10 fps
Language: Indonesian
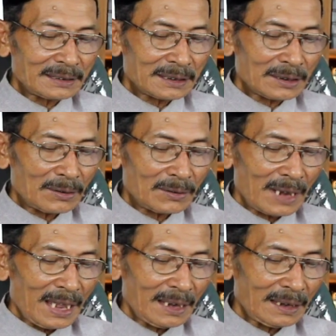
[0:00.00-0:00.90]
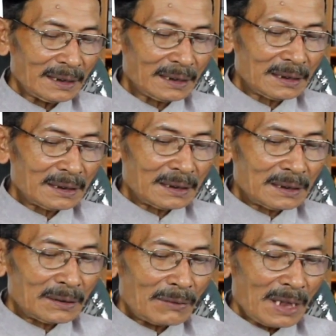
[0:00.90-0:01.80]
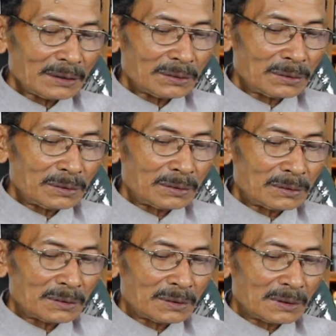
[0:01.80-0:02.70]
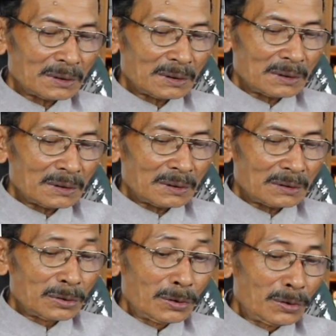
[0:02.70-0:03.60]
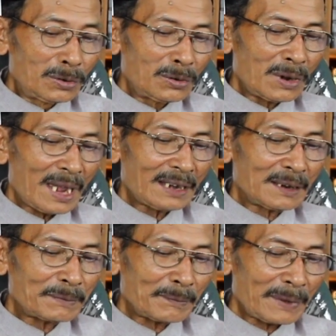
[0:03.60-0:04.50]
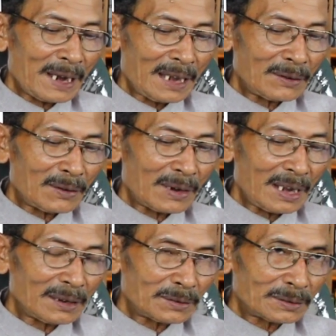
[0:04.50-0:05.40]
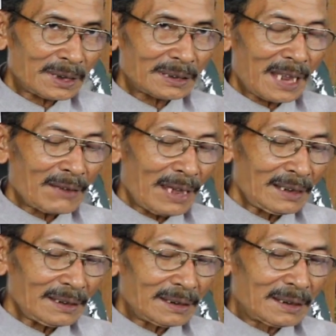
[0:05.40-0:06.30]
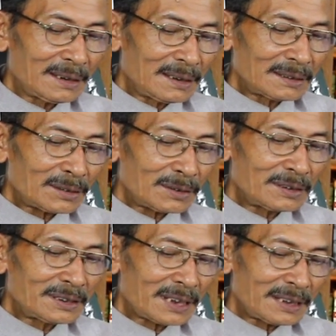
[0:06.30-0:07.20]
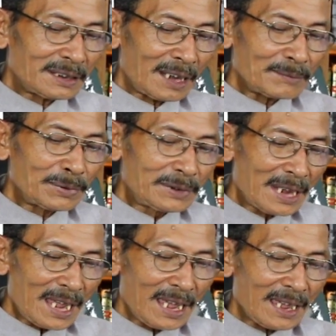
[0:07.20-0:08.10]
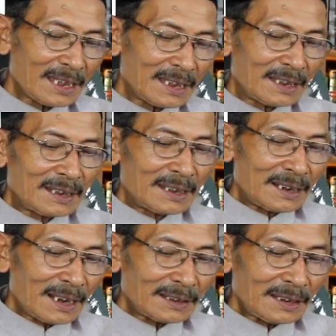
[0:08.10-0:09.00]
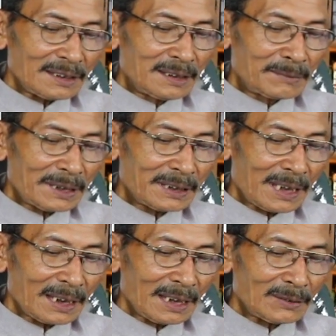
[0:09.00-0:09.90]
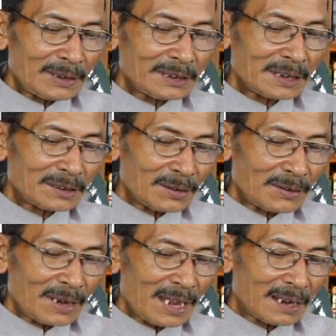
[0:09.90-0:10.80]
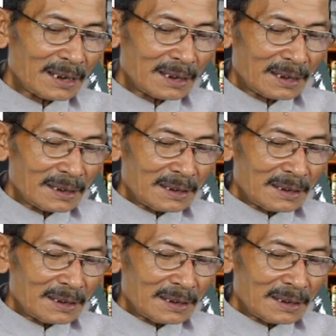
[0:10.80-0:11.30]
ada seseorang waktu dulu ada peperangan orang itu tertawan terus dijadikan budak lantas dimerdekakan oleh seseorang.